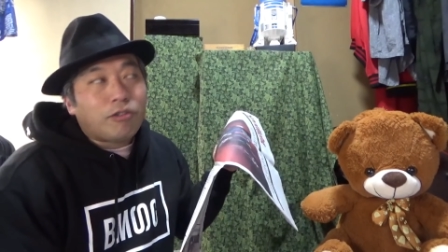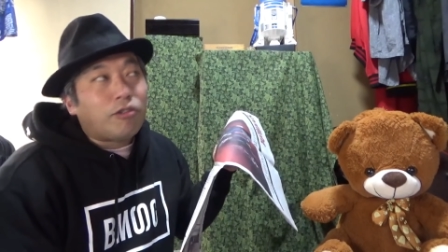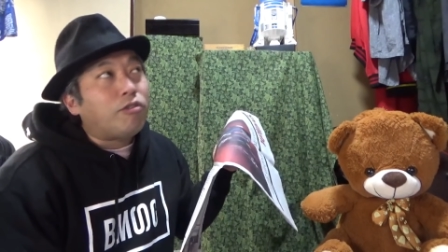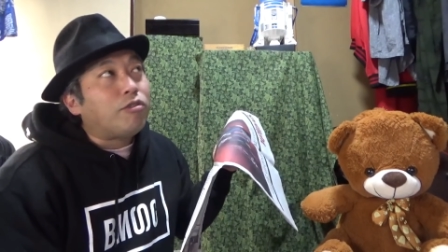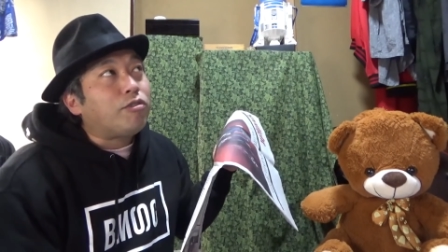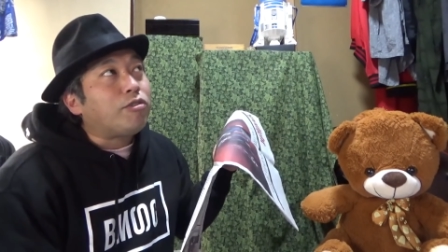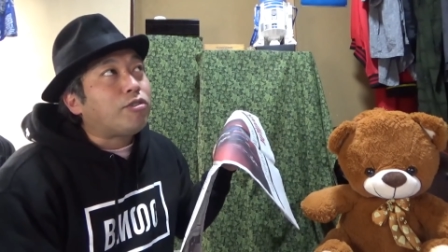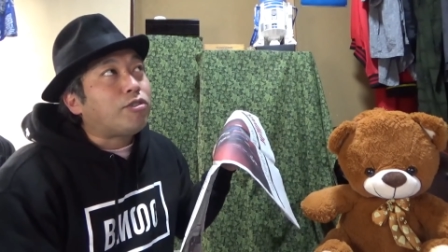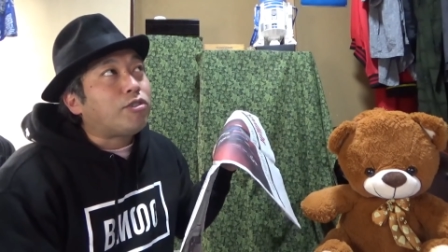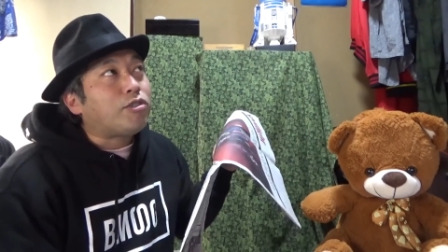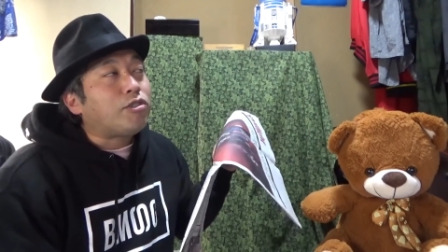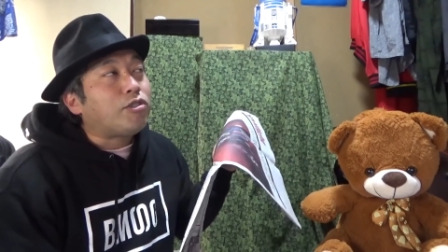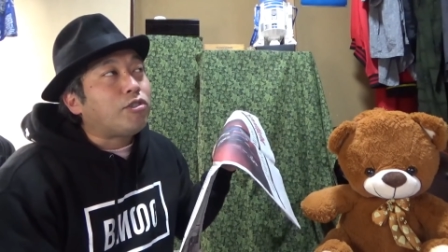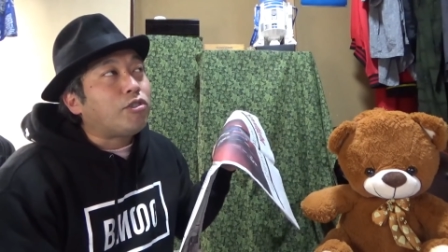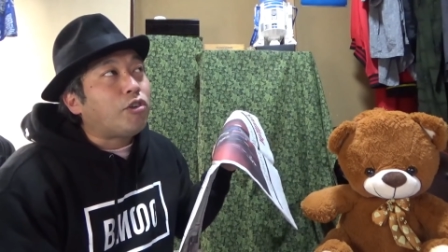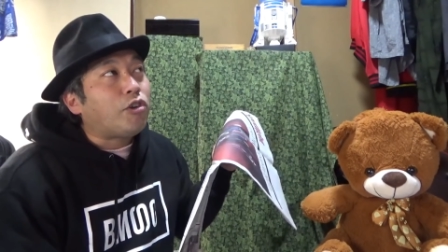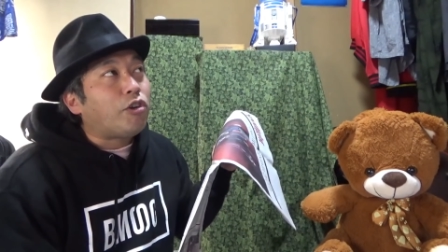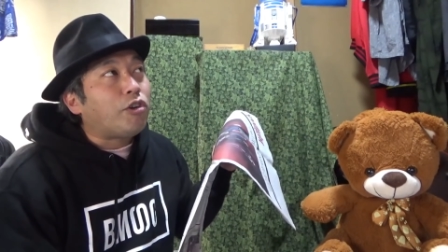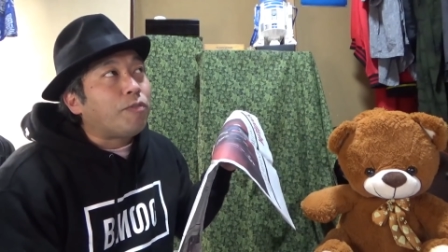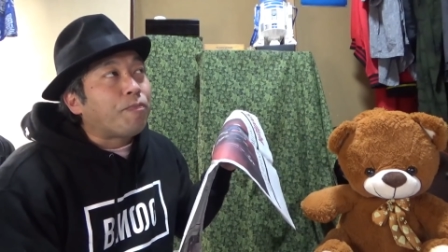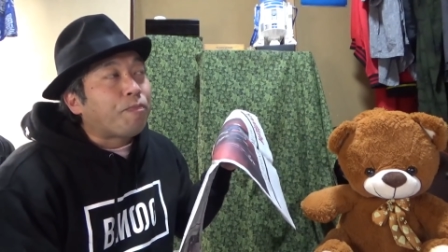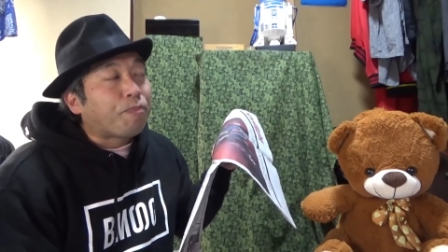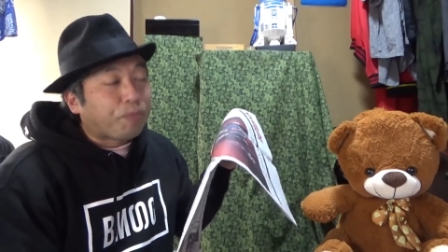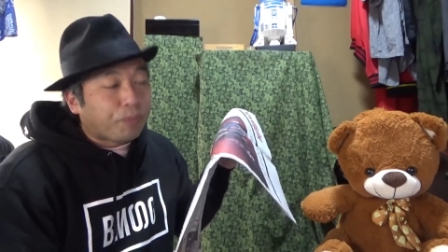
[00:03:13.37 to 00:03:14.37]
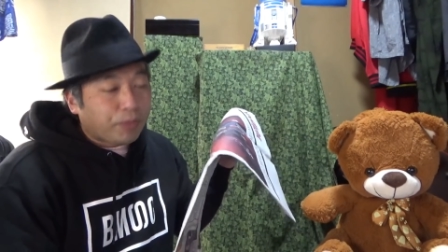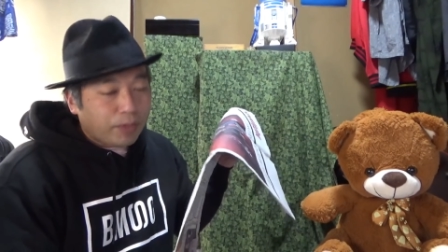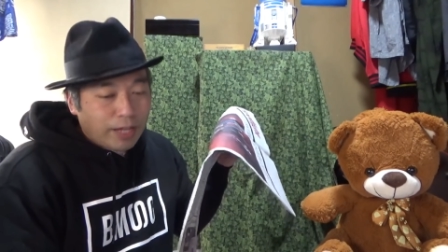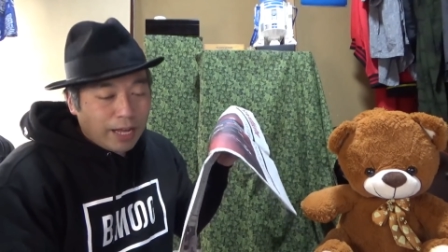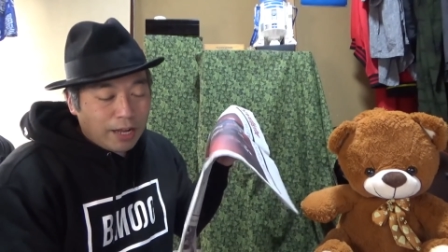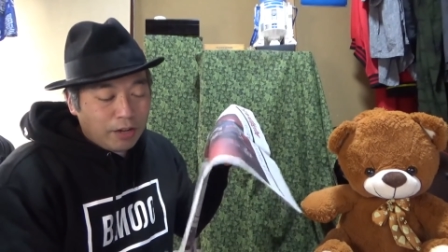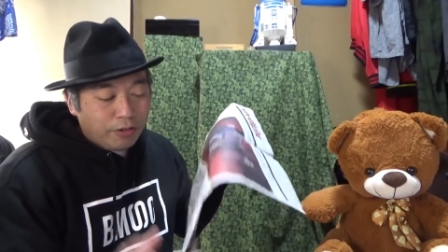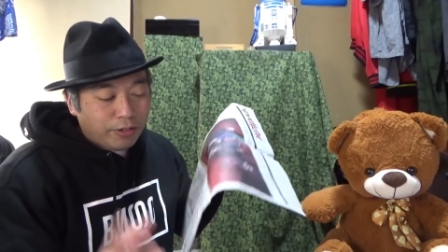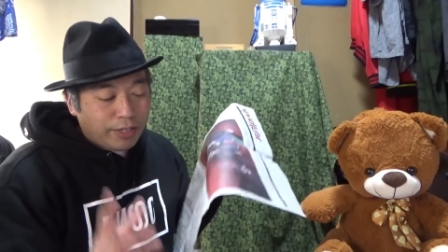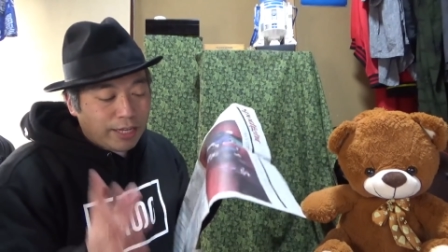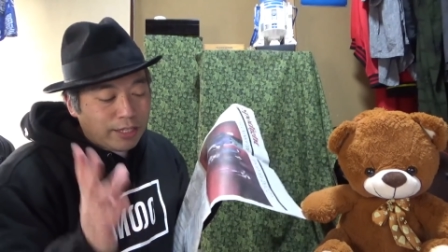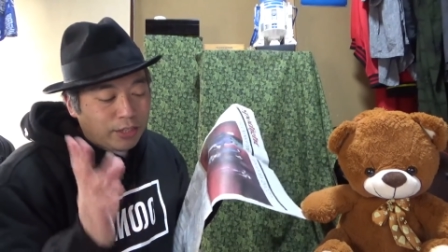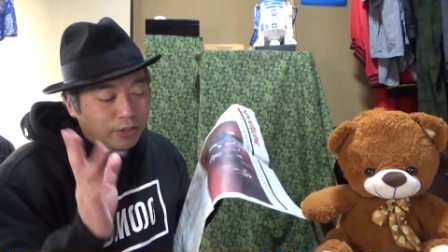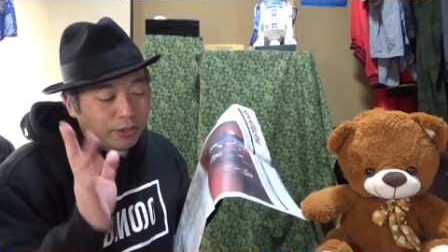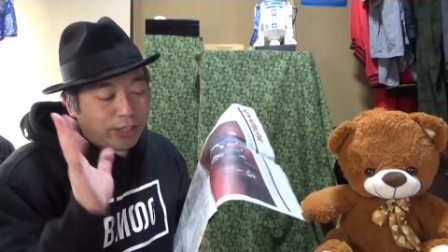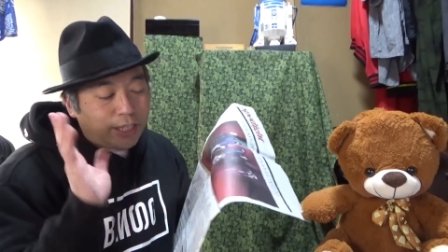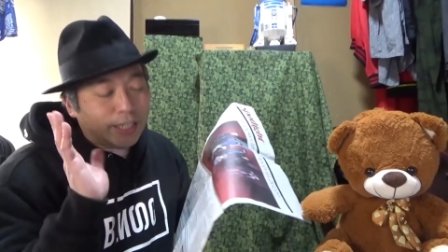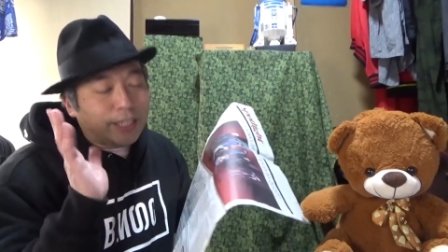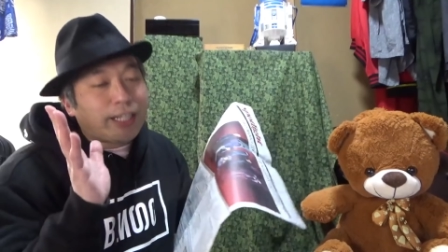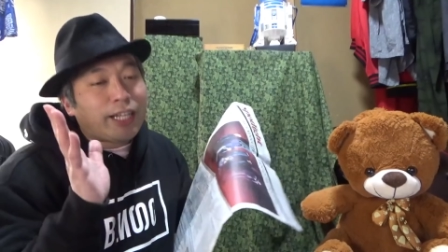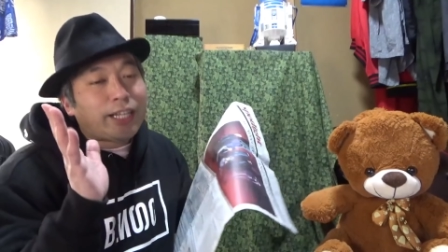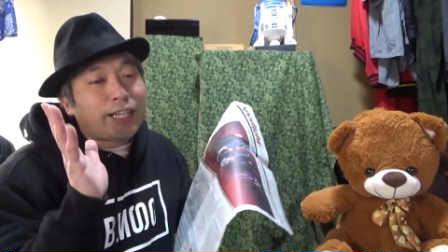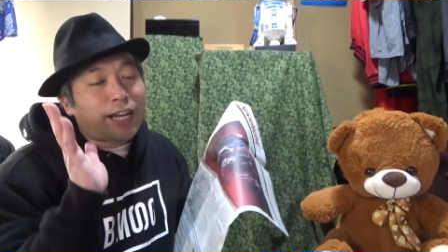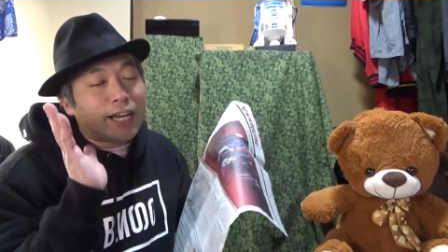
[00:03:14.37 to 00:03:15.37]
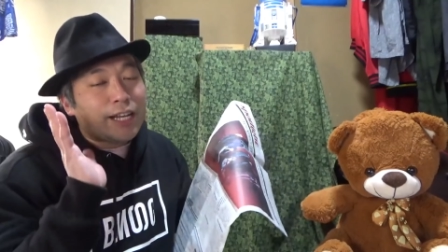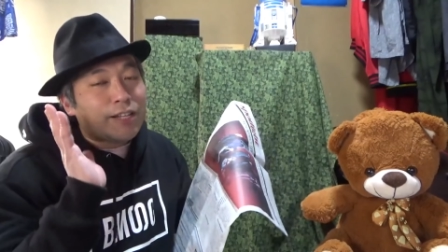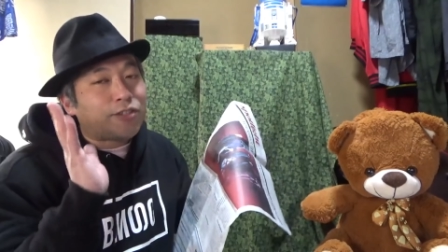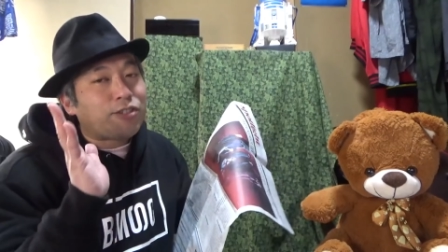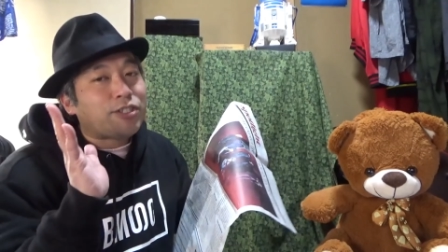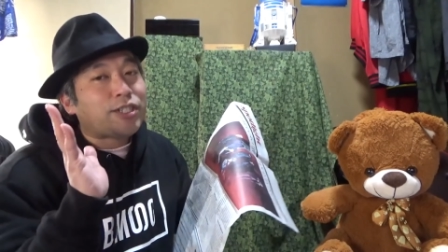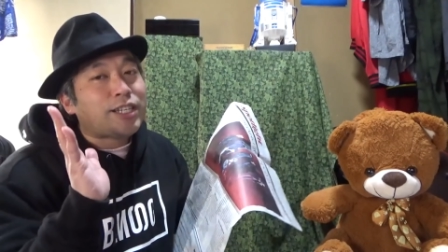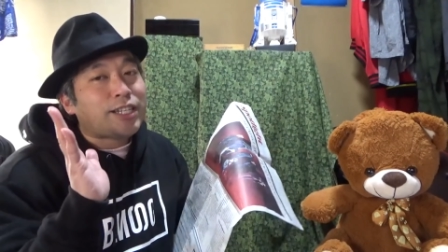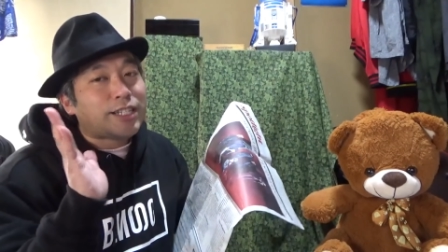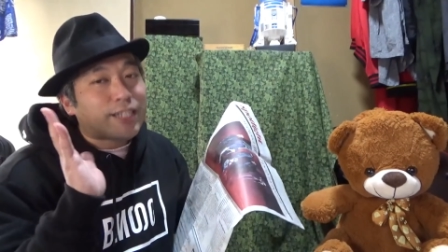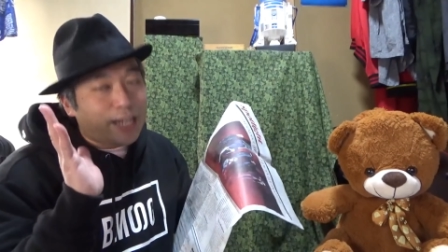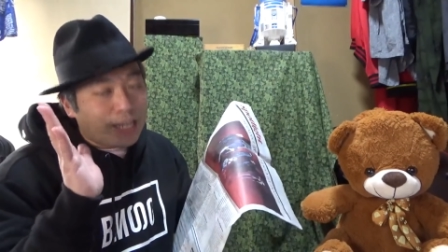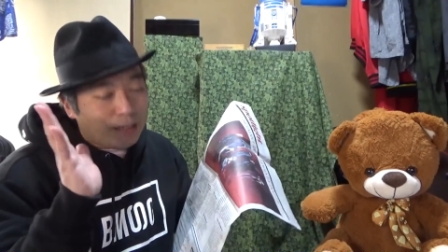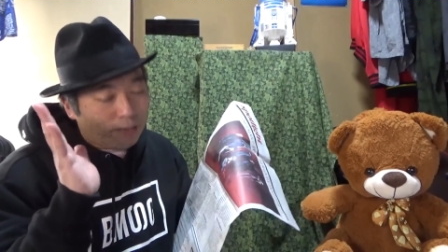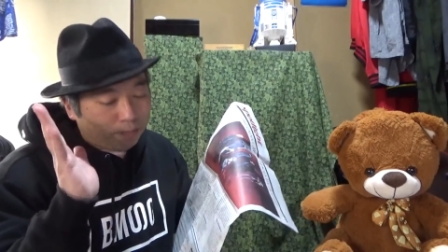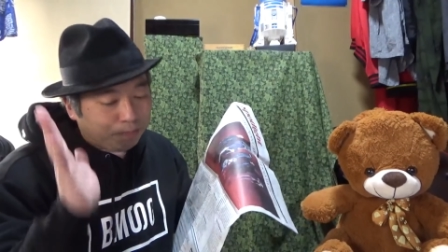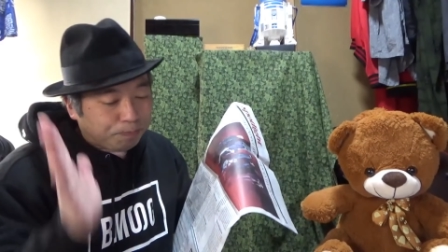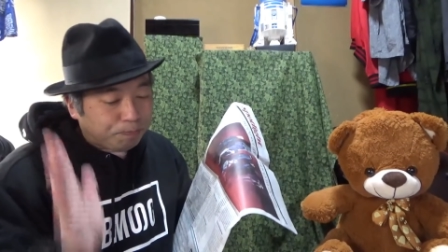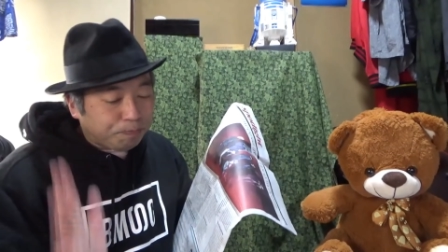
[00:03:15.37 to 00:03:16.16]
今週の、あの、ゲストで来てた SG さん、